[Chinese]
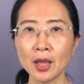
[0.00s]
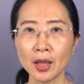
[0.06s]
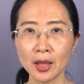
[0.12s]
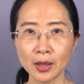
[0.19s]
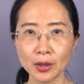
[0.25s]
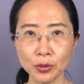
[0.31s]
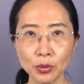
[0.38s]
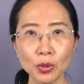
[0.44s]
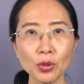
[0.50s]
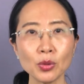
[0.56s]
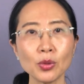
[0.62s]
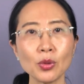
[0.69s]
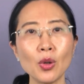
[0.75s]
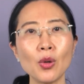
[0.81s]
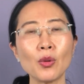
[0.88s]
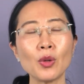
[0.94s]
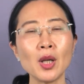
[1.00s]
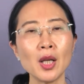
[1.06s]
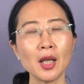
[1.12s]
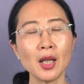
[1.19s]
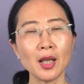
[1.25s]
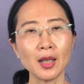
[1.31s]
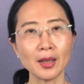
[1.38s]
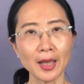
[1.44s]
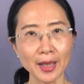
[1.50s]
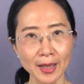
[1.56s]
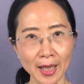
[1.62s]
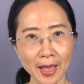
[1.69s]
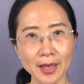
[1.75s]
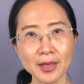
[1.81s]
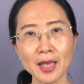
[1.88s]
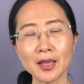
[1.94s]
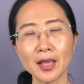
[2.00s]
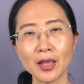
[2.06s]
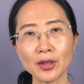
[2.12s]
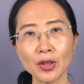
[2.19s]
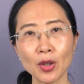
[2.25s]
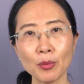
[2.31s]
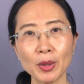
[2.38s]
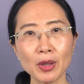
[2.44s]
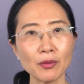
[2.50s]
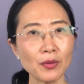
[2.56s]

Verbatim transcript: 呃，运动啊，来改善糖尿病，